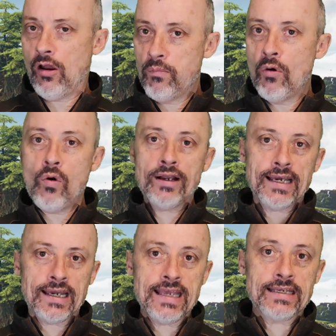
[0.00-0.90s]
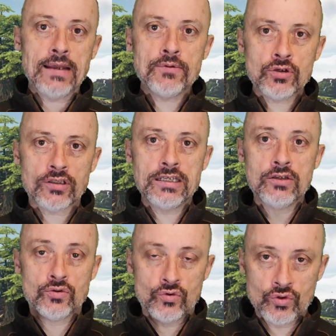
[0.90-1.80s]
Alors pourquoi Guerrilla Games
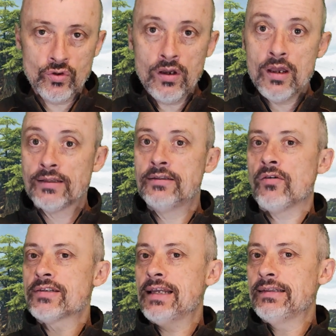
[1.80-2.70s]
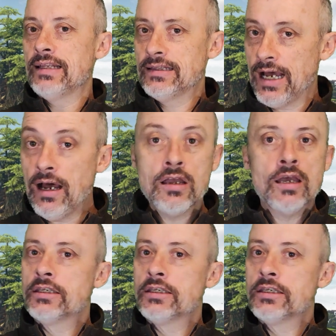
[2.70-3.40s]
sort-il ce jeu dans cet état,